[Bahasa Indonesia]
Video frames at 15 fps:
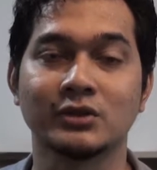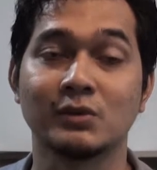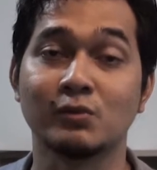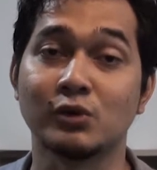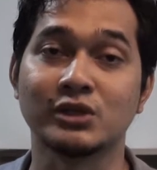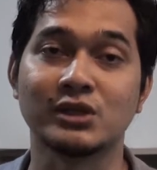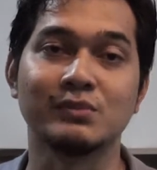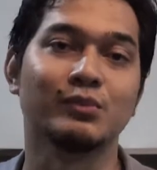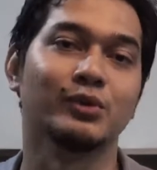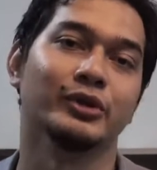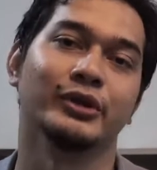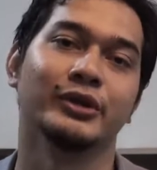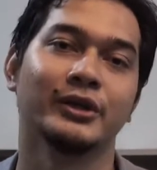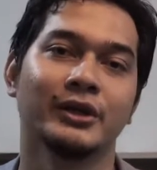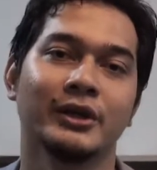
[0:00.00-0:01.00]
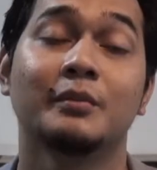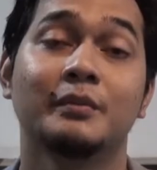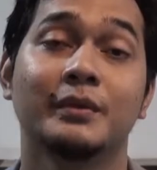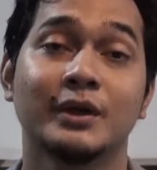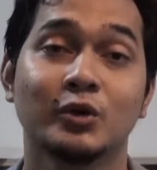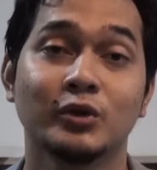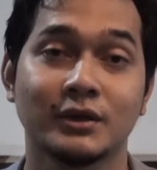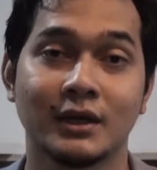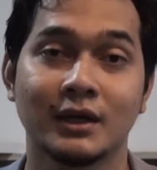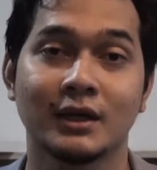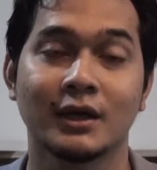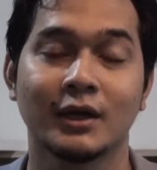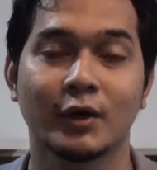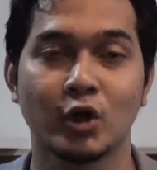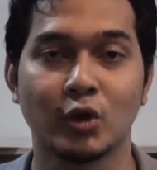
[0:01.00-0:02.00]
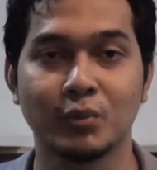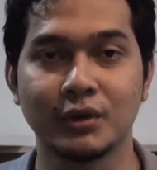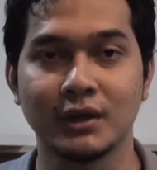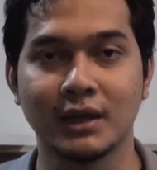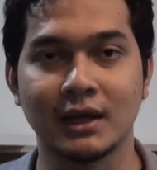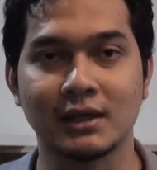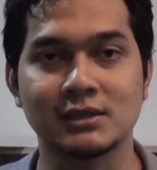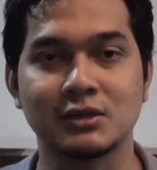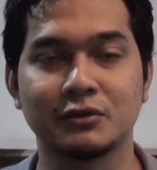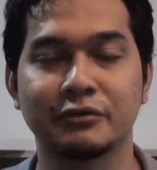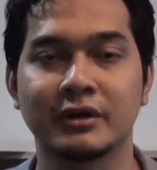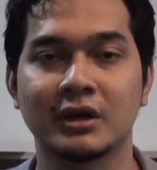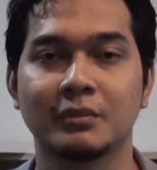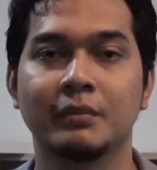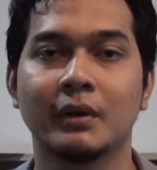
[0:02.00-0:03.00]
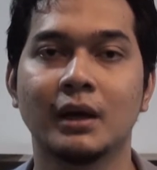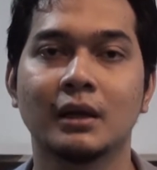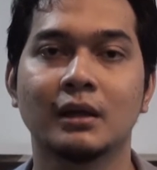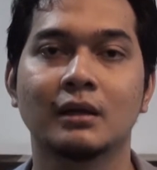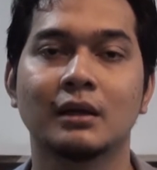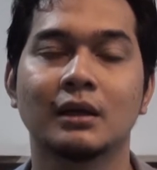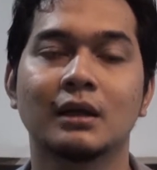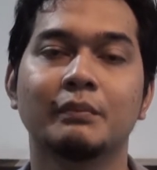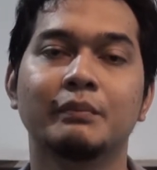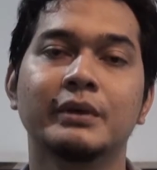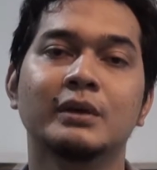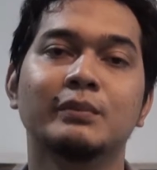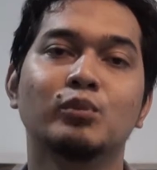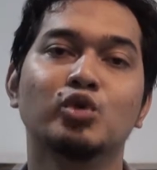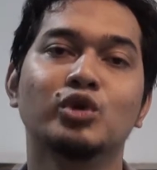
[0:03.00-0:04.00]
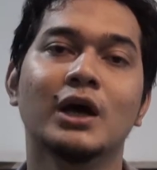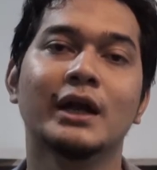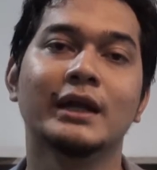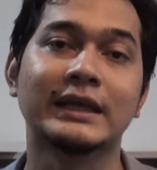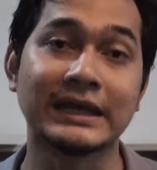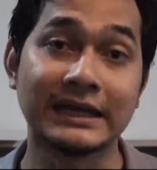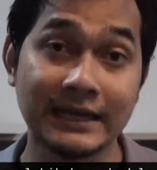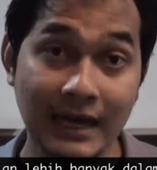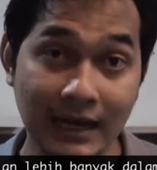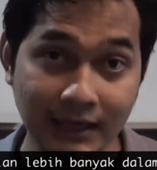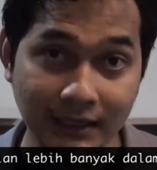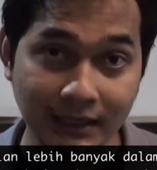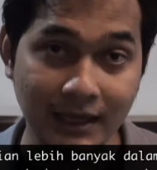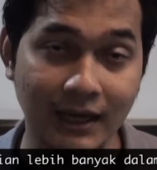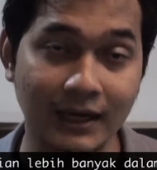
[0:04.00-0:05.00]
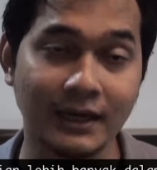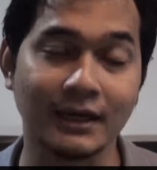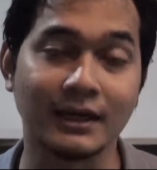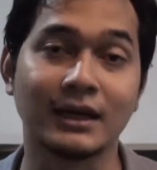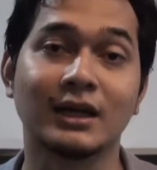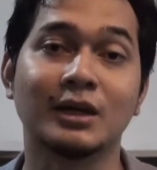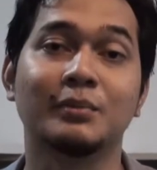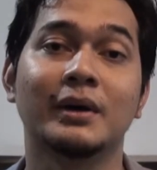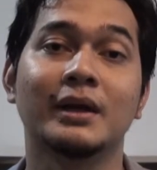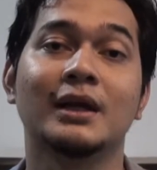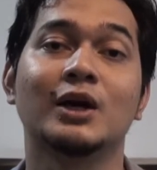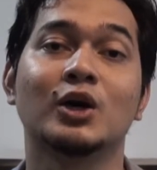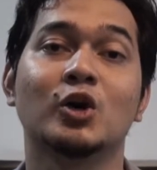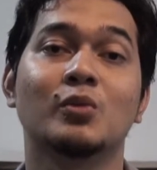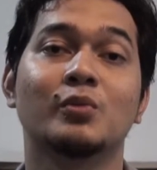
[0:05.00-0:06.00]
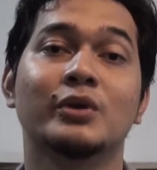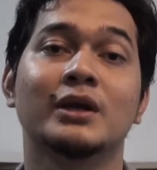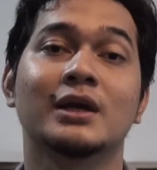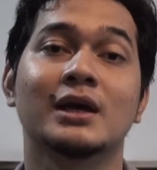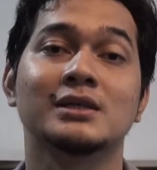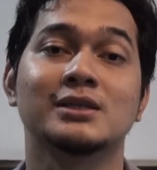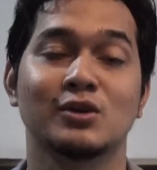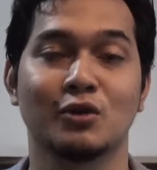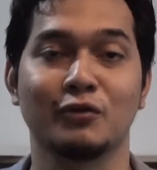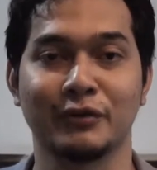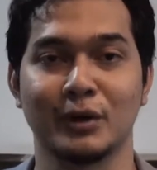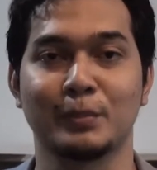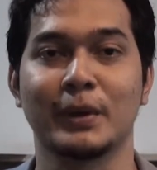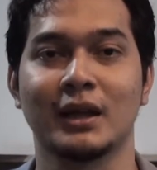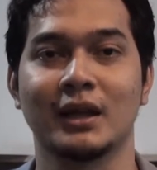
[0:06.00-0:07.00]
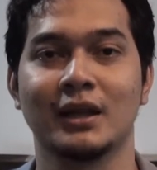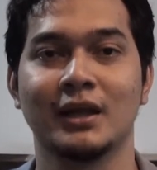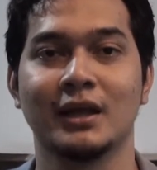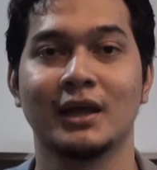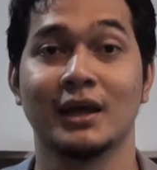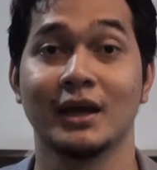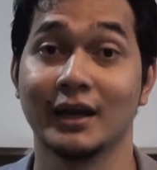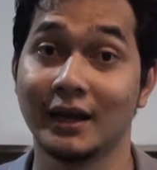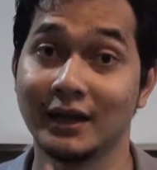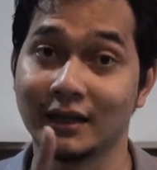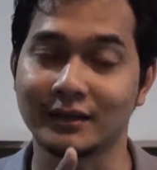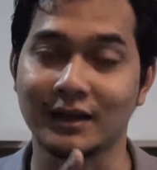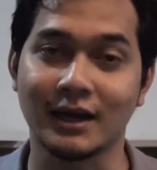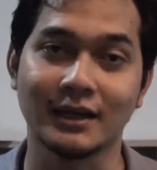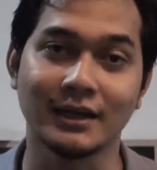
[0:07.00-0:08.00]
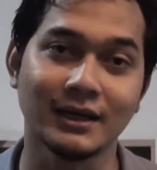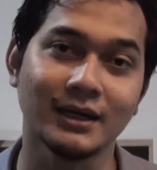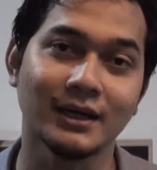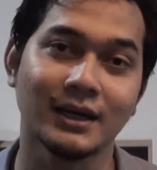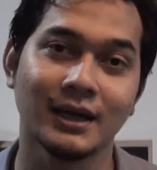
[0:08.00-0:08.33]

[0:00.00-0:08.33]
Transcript: simbol-simbol. Berikutnya, komunikasi verbal lebih mudah dikendalikan daripada komunikasi nonverbal. Dan yang terakhir,